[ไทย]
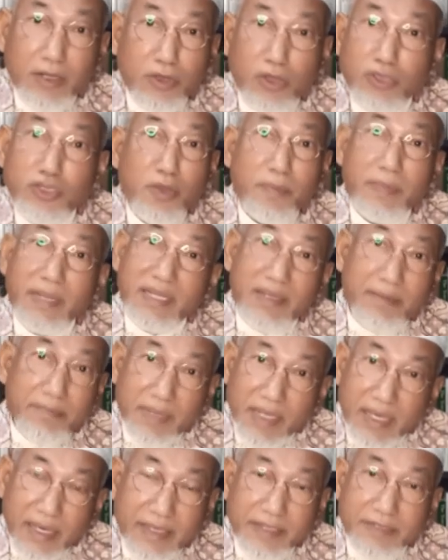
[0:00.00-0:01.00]
ก็ย่อมกระ
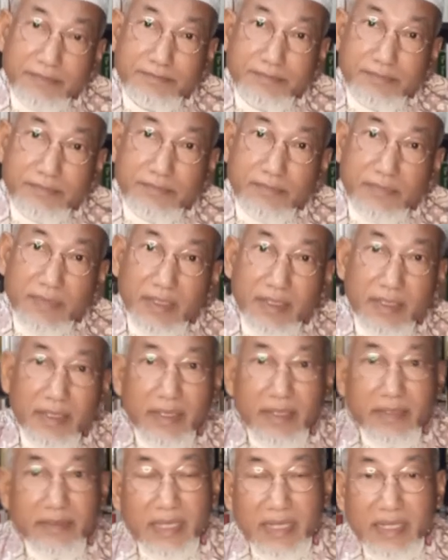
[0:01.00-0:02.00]
ทำได้
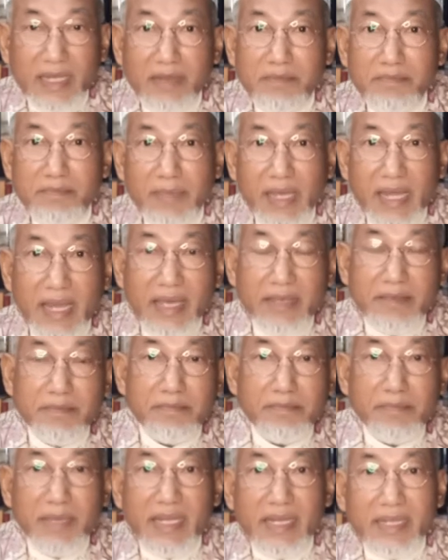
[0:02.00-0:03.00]
แต่ท่านไม่ได้
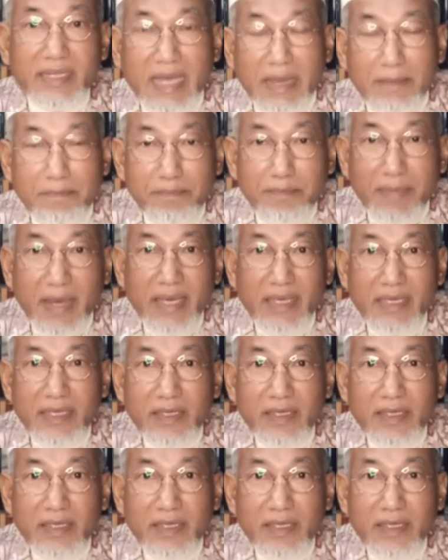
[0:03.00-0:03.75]
ไม่ได้ทำไป